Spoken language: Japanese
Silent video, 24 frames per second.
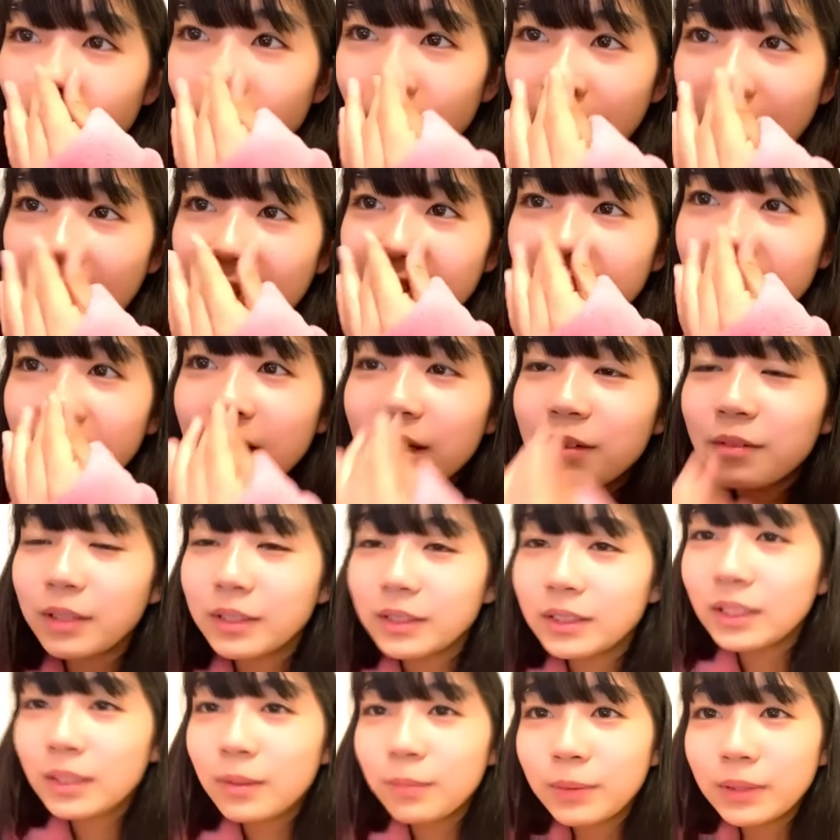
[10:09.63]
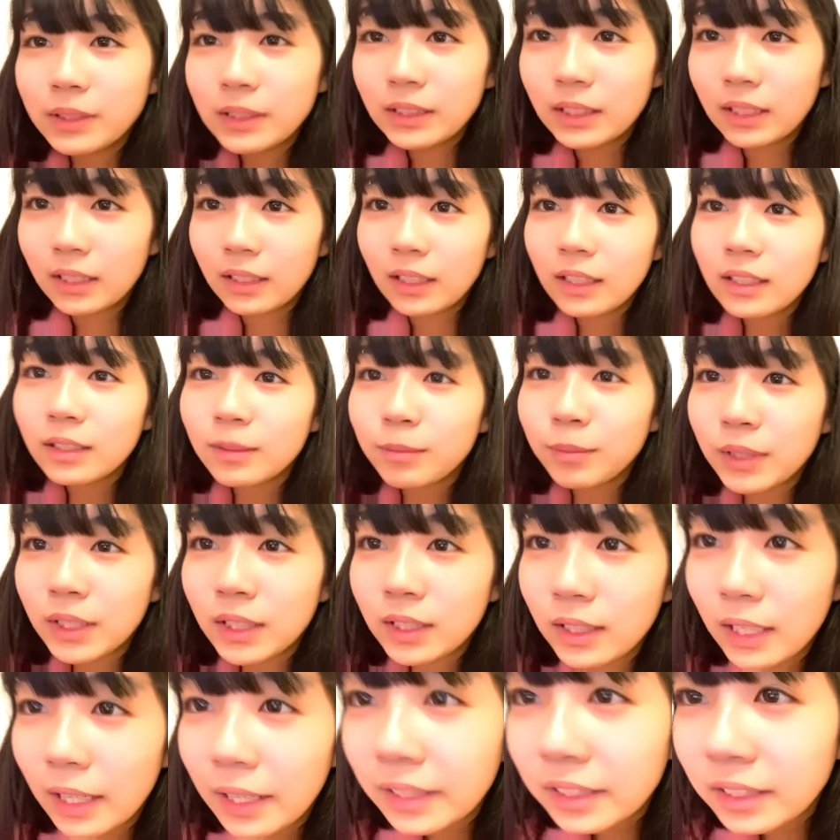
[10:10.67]
第2は忘れましたなんでみんな
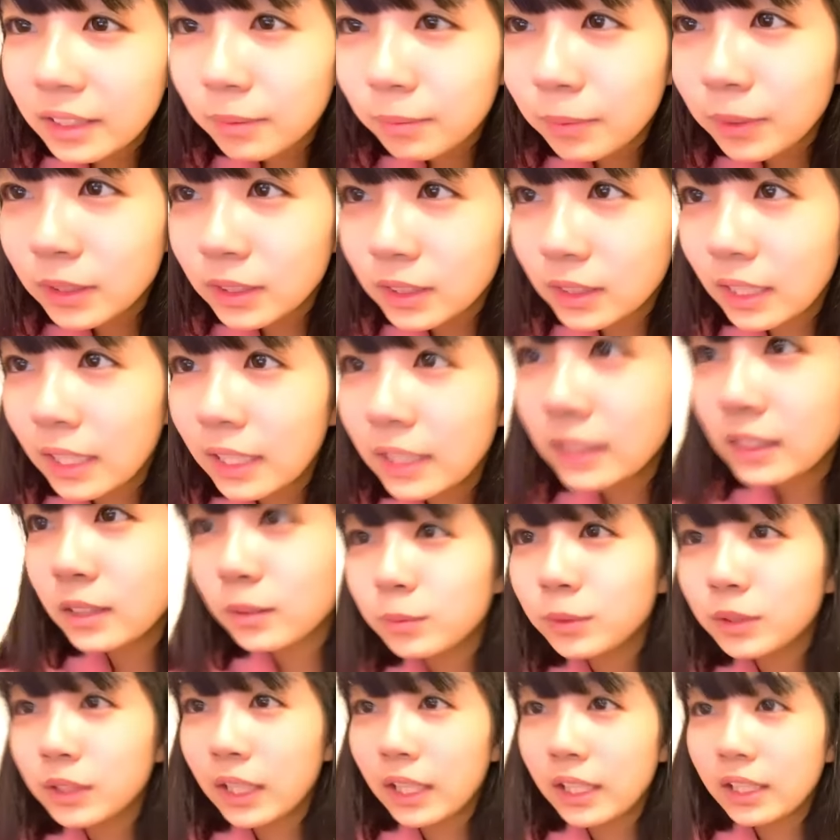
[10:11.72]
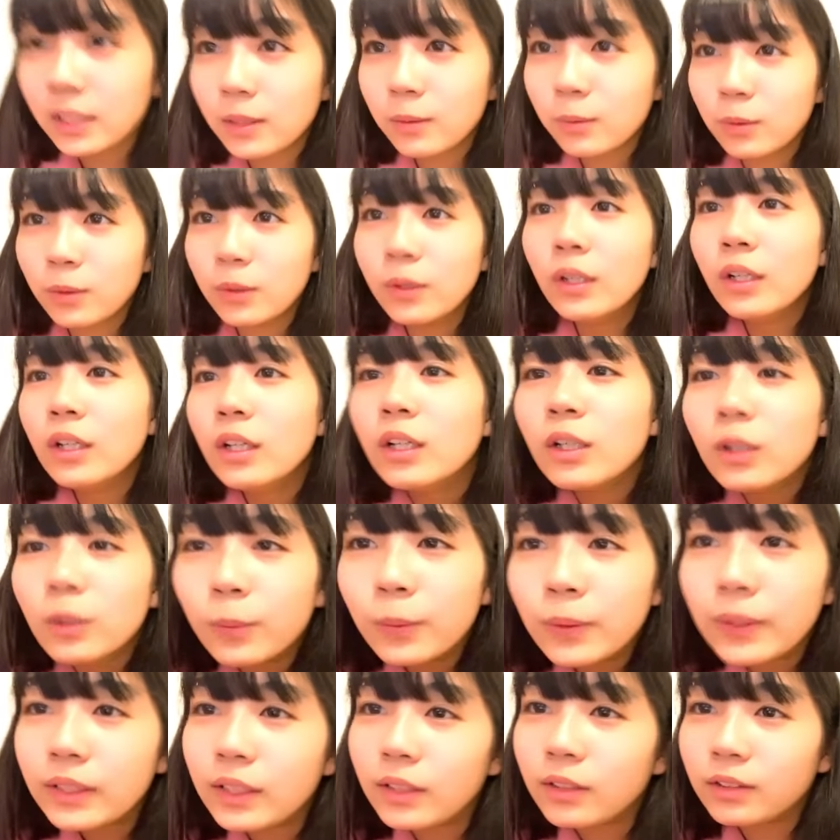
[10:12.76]
第2まず第1も第2も
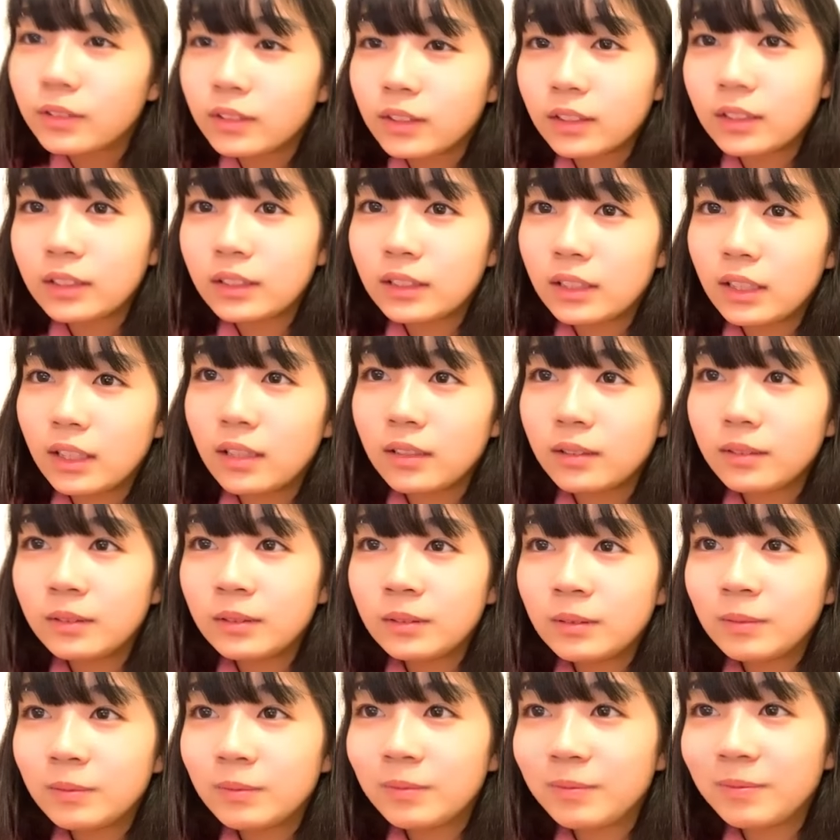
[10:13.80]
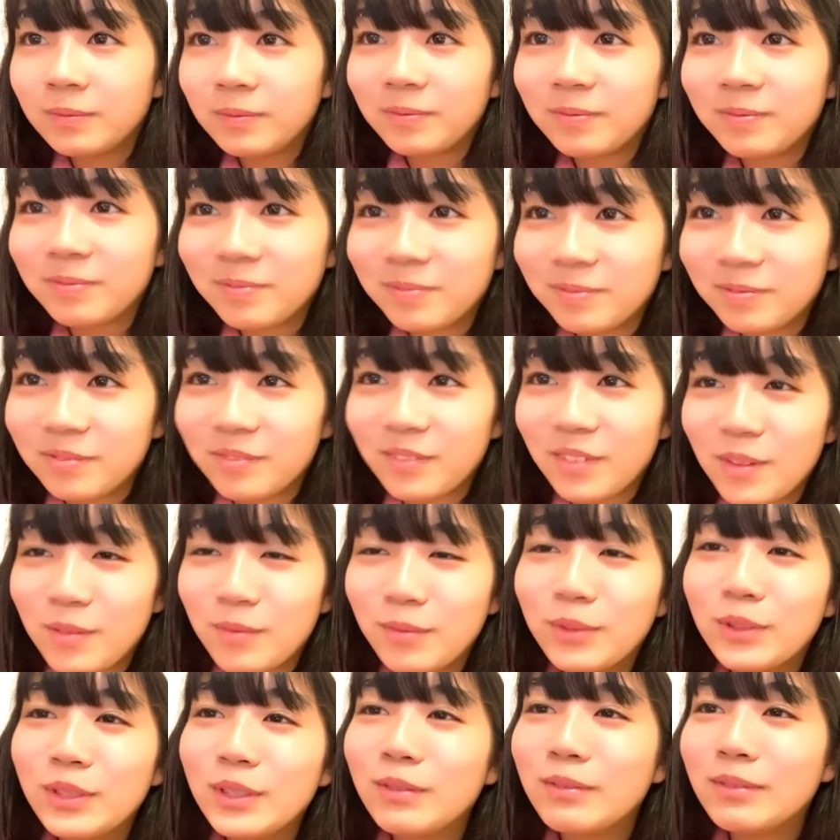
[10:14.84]
覚えてるんですか
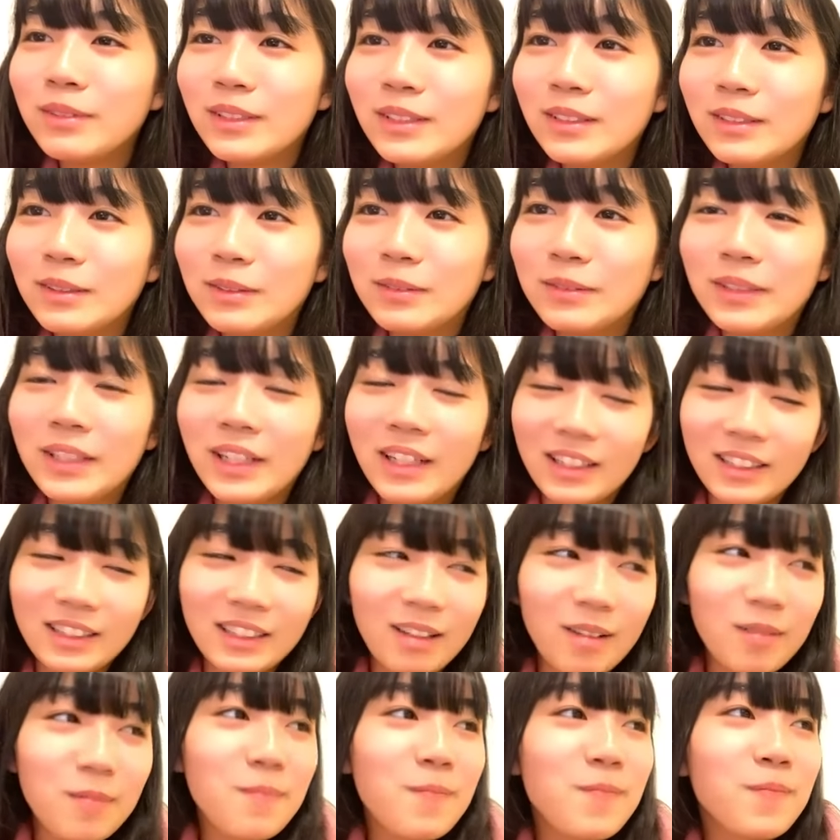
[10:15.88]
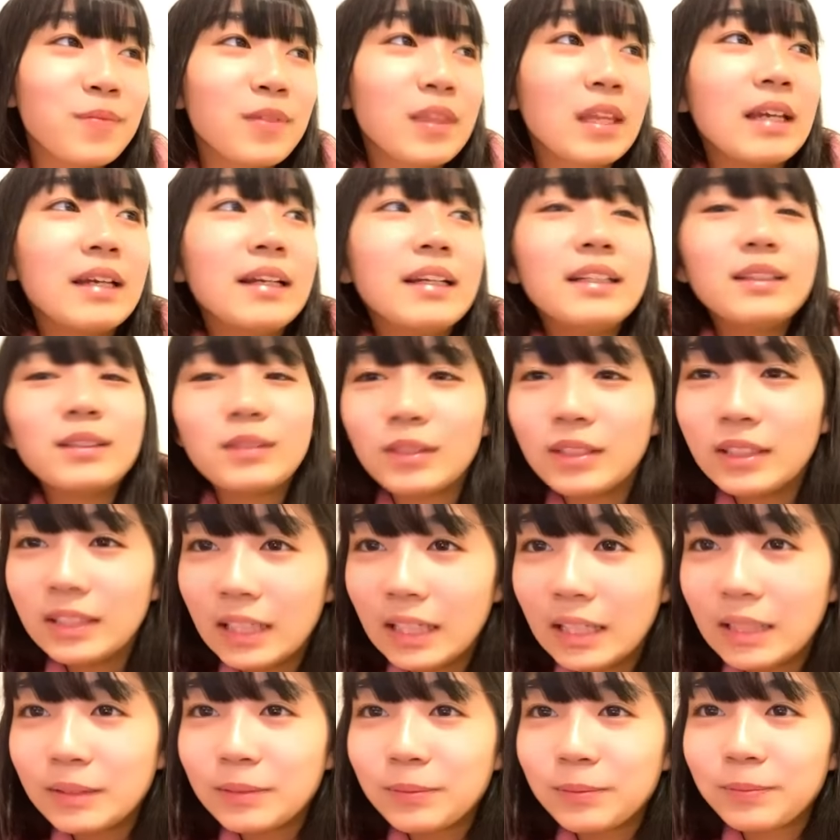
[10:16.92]
もりもりの覚え方それ
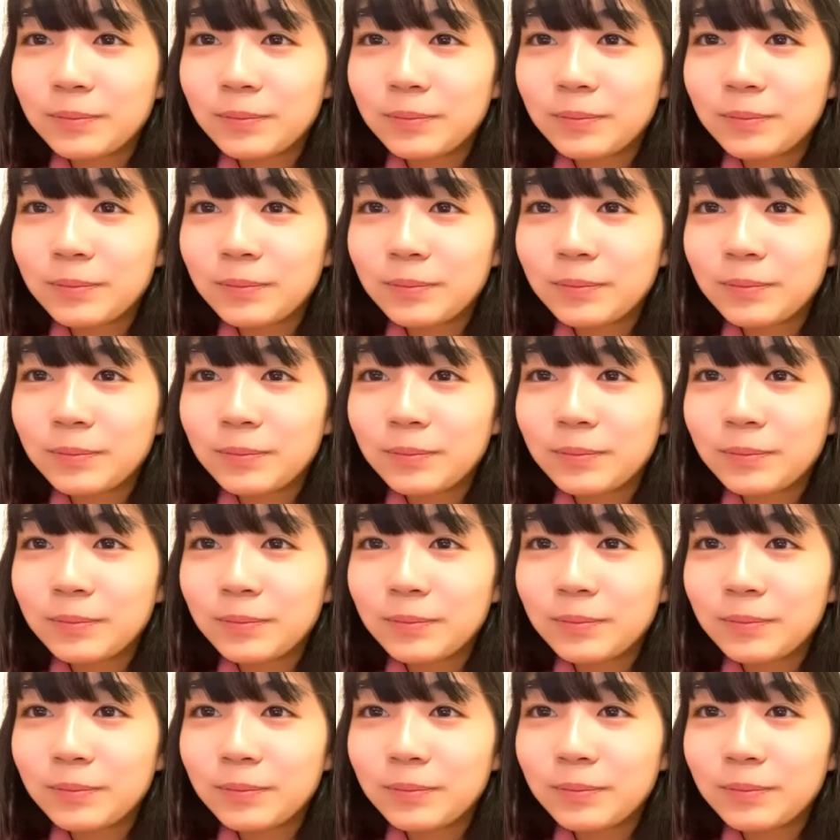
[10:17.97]
な